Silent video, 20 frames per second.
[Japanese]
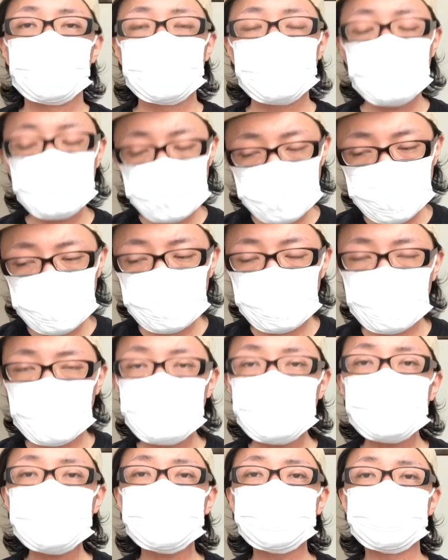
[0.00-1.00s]
でね
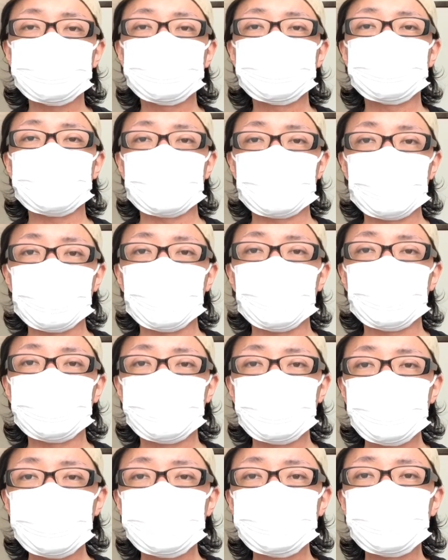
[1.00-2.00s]
甘くしたら
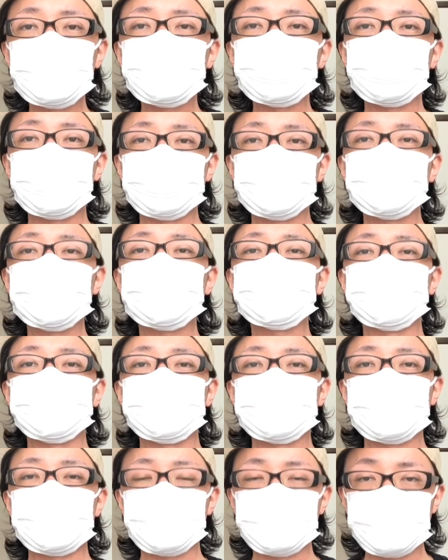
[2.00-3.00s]
飲めることに気がつ
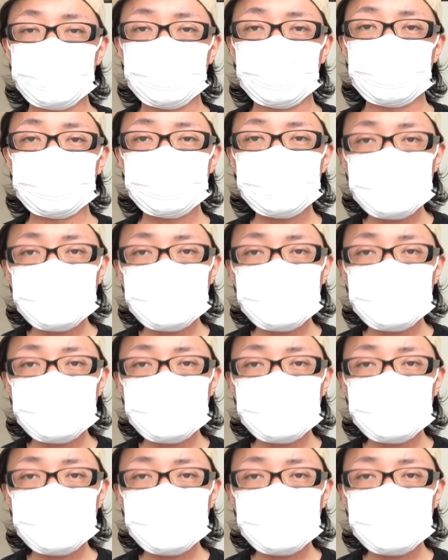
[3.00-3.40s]
いたので